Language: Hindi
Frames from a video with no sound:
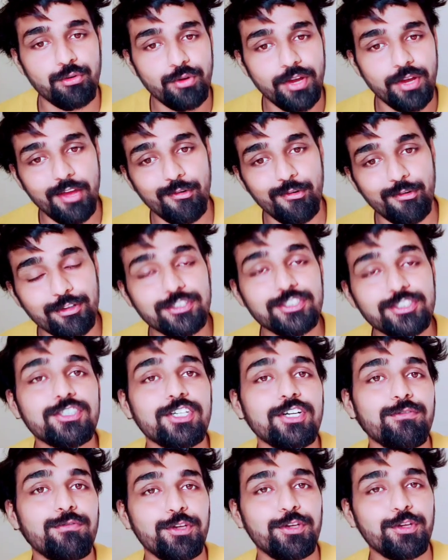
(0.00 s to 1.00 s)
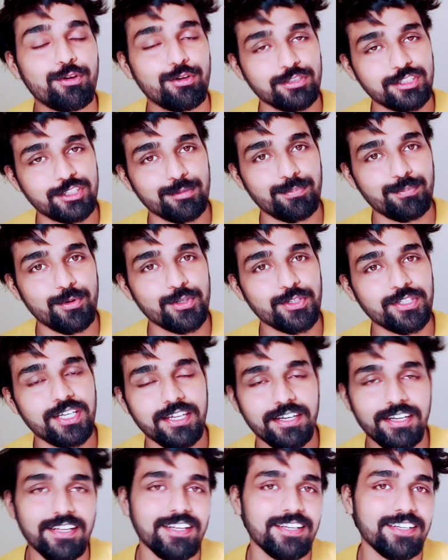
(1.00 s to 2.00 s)
हुए ओरिजिनल वीडियो को सपोर्ट
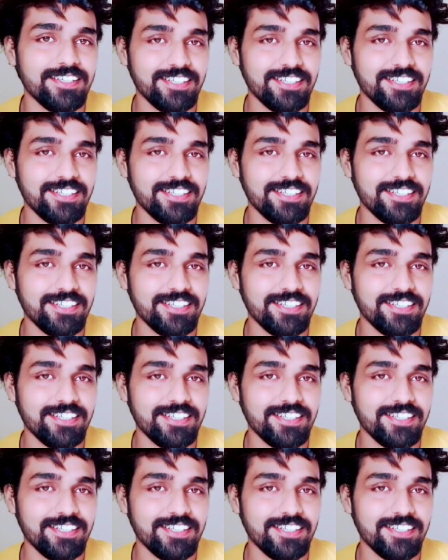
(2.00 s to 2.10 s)
करें